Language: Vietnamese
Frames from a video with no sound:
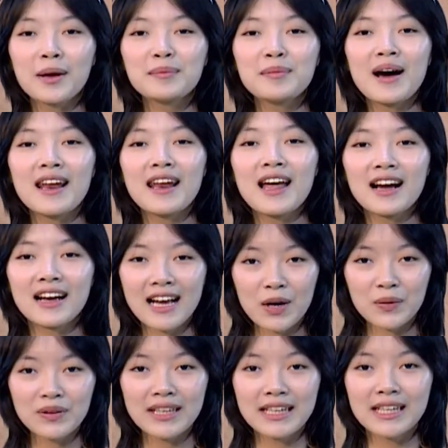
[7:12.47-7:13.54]
Bà là
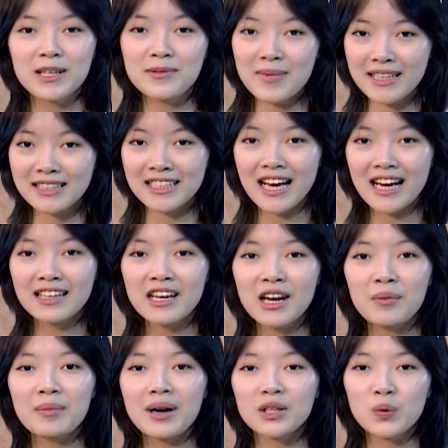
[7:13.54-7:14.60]
Cao Thị Kim Anh,
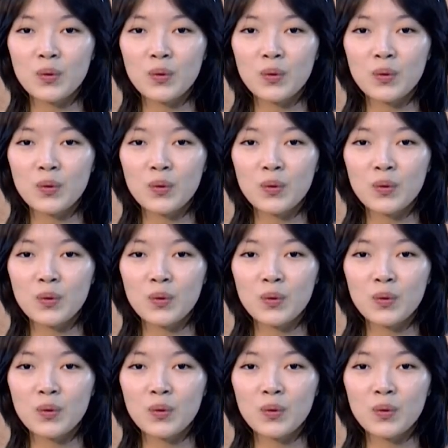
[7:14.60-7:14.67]
gương mặt